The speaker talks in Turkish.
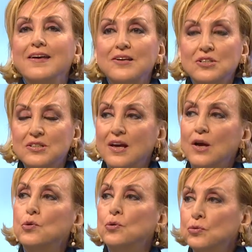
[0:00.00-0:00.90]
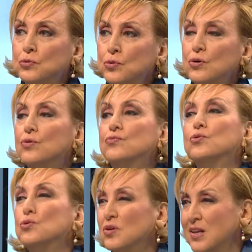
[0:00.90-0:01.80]
işte onu
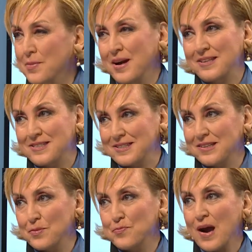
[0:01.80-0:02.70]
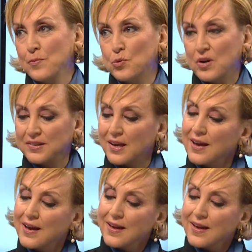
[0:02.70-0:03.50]
vurgulamak istedim evet. ben burada.